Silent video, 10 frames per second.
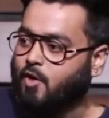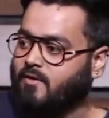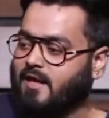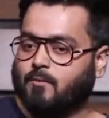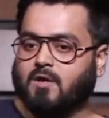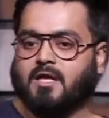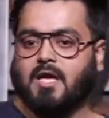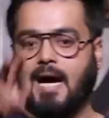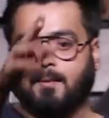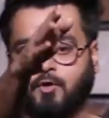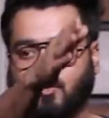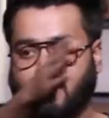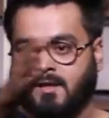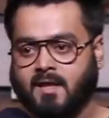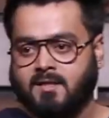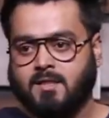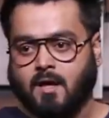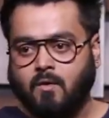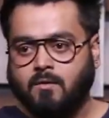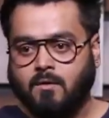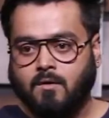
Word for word: वो बोट वाले ने बोला कि आप दो लोग इधर से आओ